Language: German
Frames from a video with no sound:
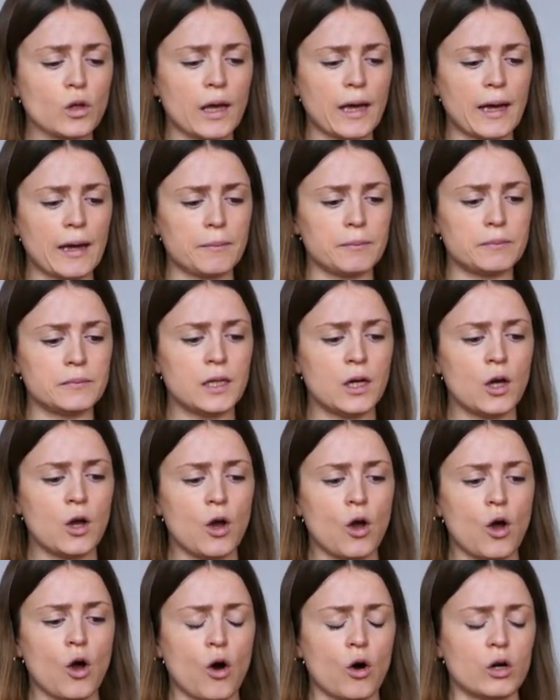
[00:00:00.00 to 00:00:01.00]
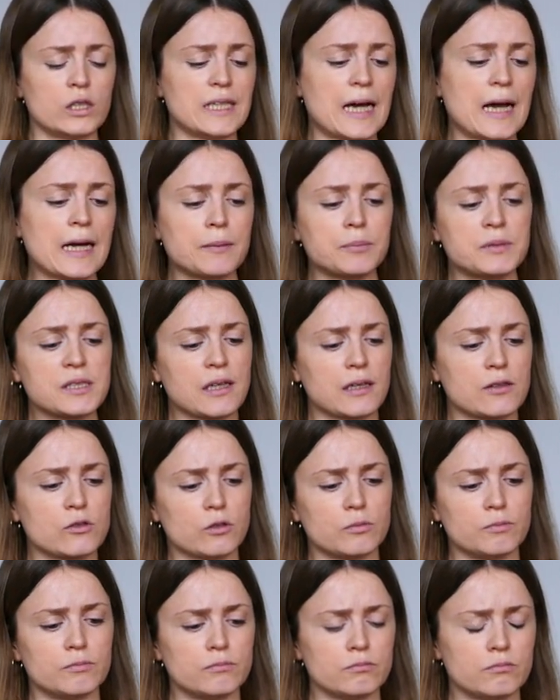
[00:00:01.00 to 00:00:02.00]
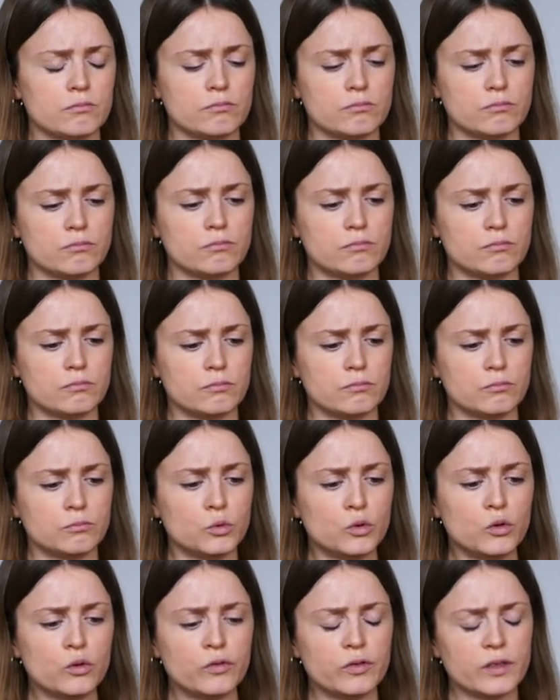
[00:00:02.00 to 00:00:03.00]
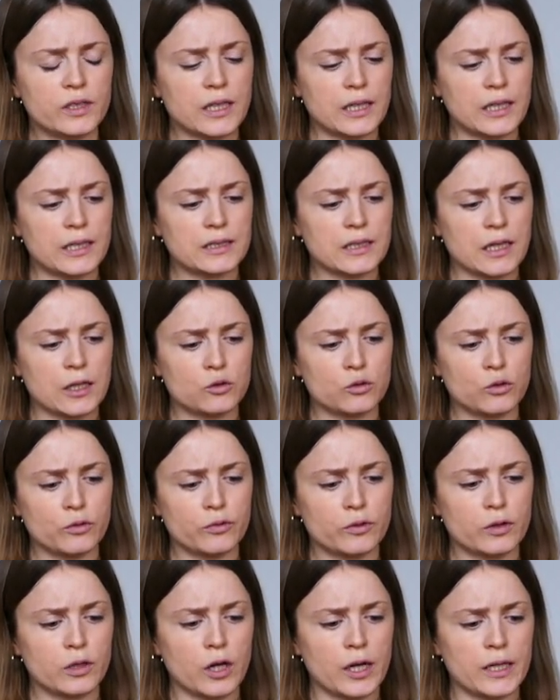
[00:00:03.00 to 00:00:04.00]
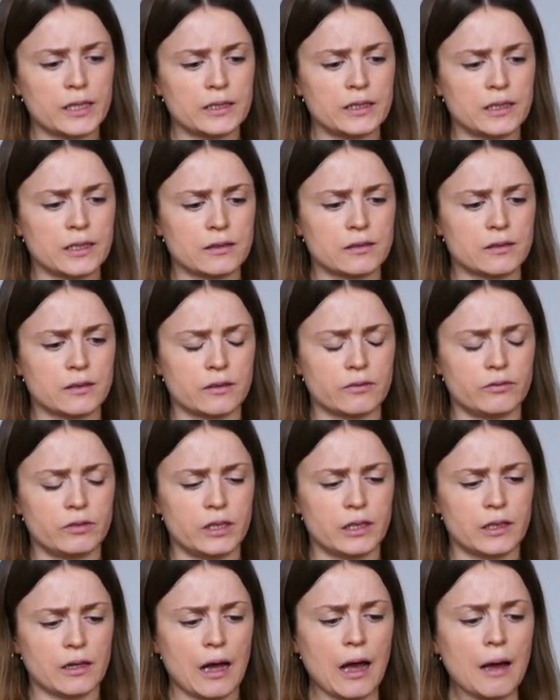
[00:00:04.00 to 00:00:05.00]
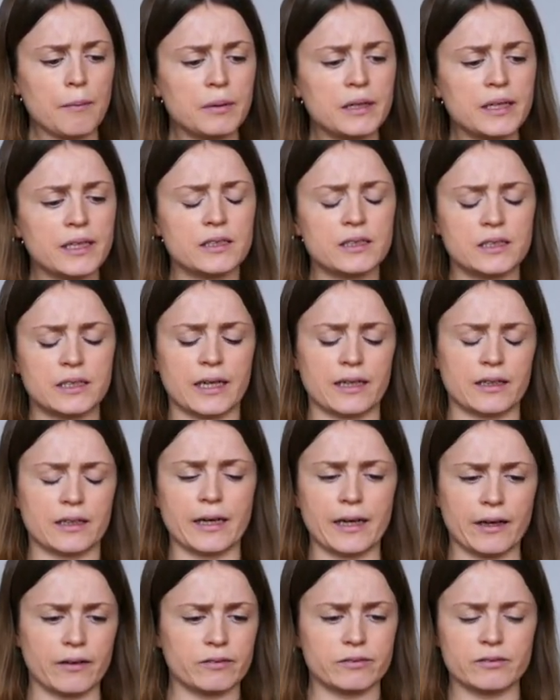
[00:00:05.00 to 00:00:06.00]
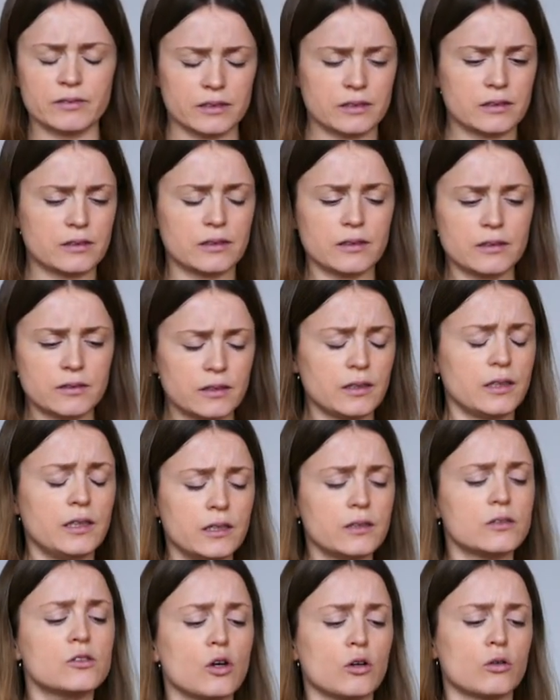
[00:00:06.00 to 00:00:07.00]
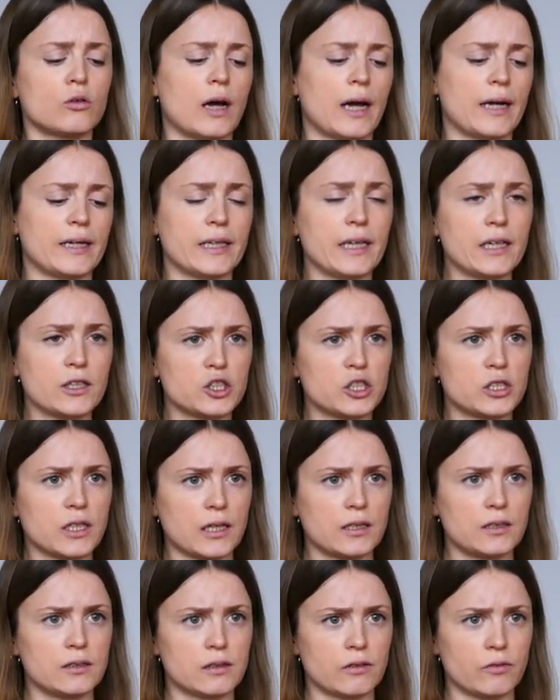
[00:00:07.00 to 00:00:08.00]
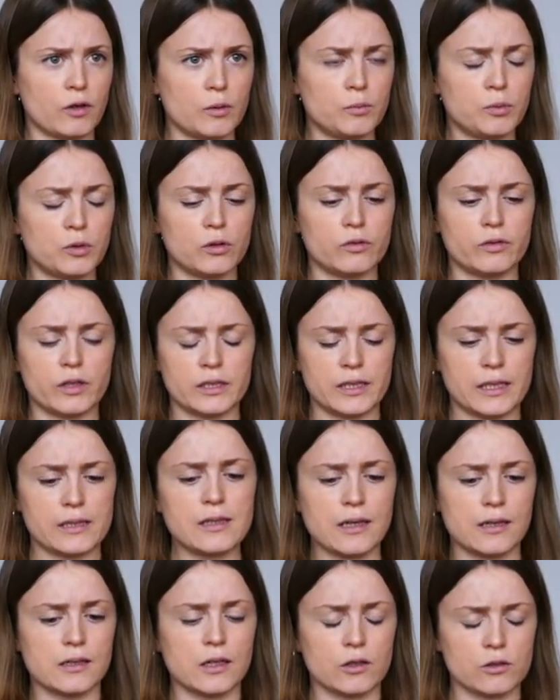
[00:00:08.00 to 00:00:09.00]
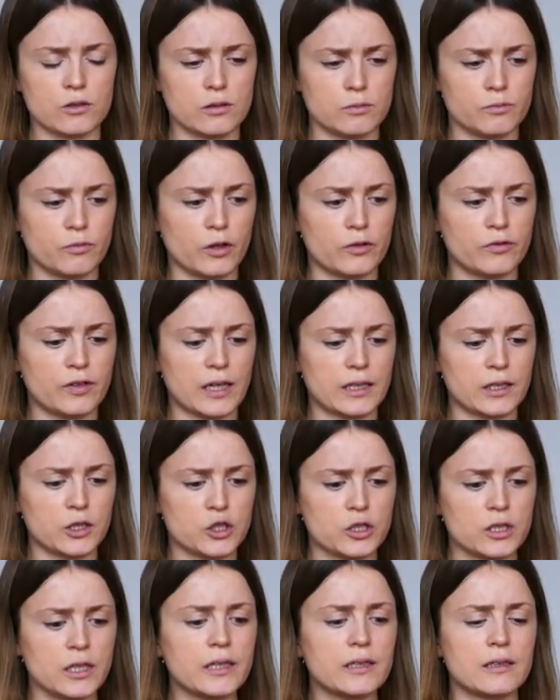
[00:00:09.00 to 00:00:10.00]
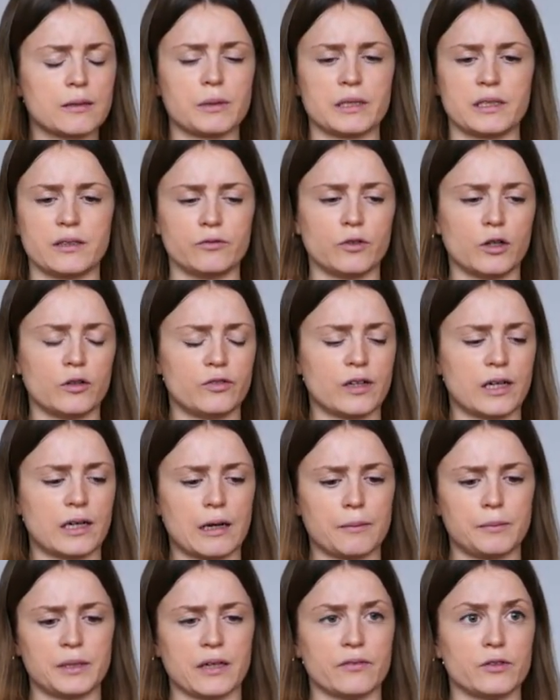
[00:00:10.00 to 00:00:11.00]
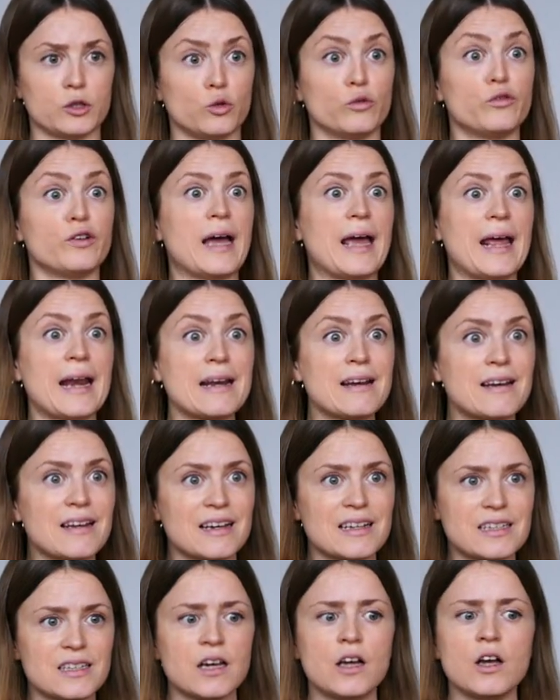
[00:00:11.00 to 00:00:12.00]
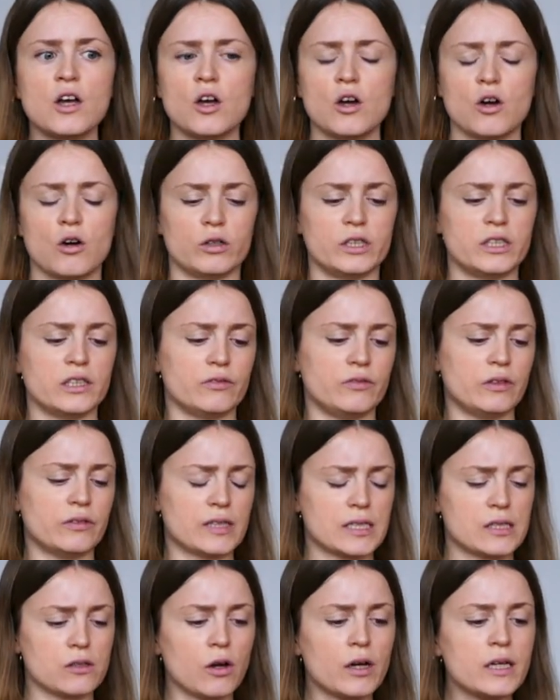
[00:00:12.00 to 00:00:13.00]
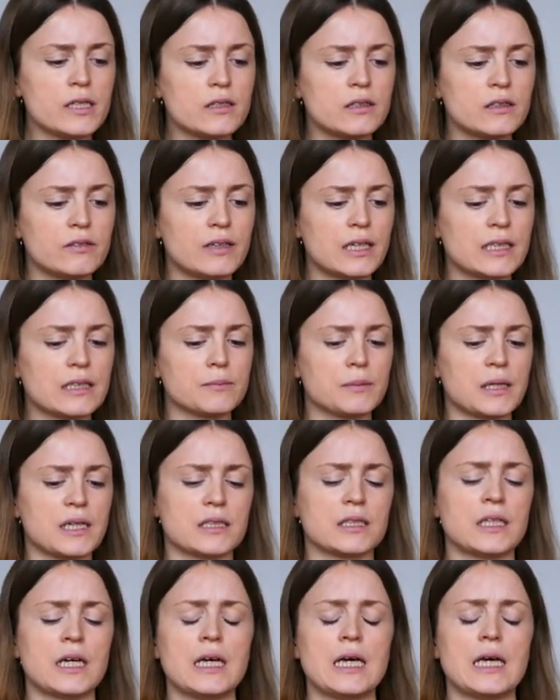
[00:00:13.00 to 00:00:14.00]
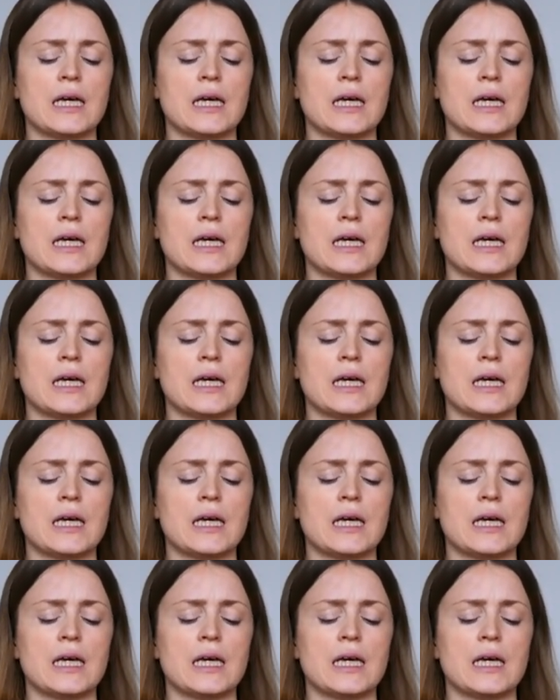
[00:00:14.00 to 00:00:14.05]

Ähm, und da gibt es dann so einen Move in der Literatur von Leuten, die das irgendwie ablehnen, die denken, naja, ist, ist, hier ist doch nur ein Gegenstand, dieser Wollpullover, und der ist halt aus diesem Wollfaden gestrickt, aber den Wollfaden habe ich einfach nur verändert und nicht irgendwie was Neues in die Welt gebracht.